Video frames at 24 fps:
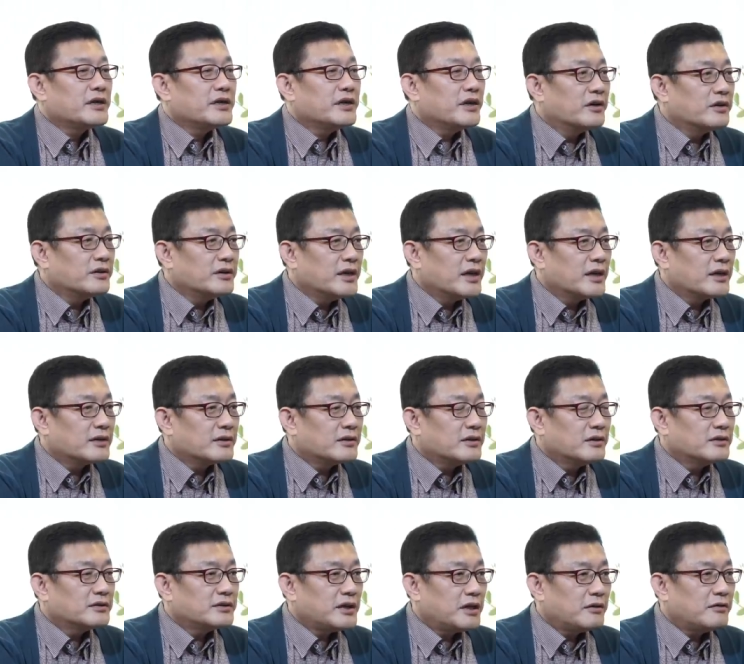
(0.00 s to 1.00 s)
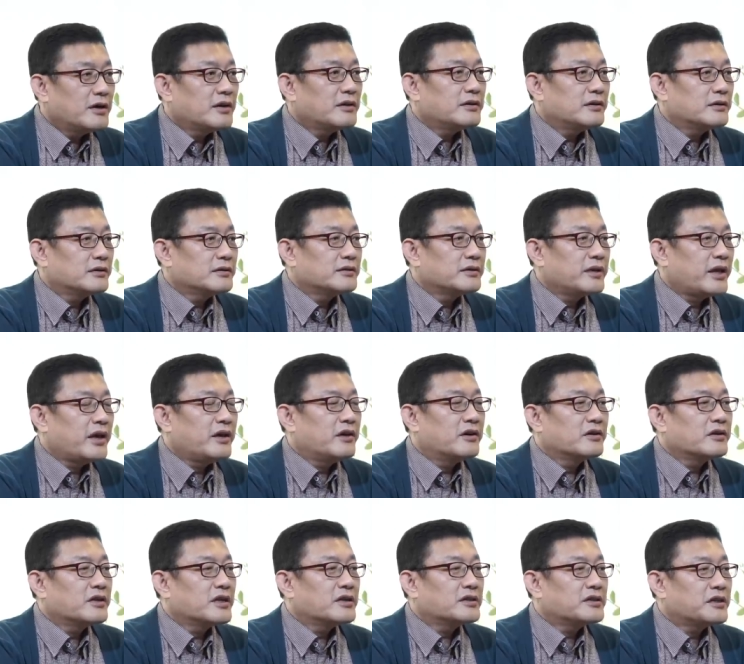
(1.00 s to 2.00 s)
역량껏 상황껏 내
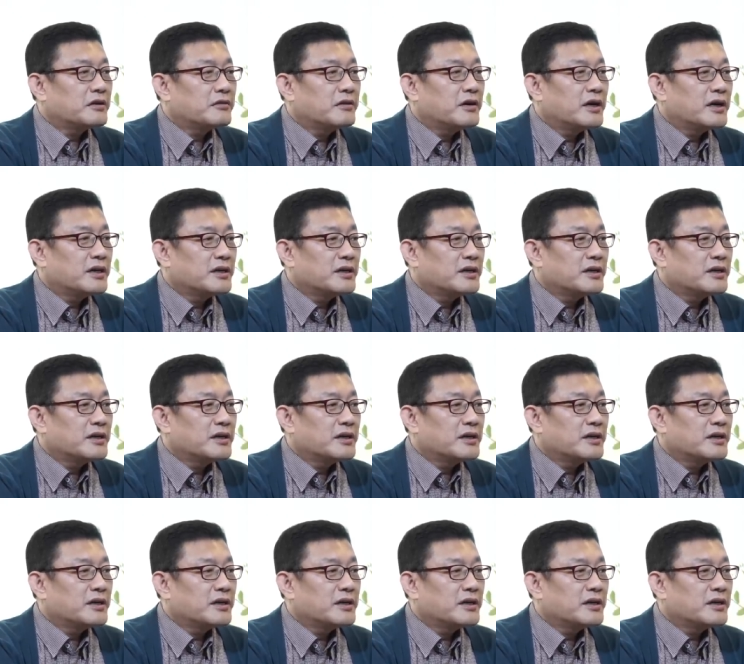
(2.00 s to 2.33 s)
역량 상황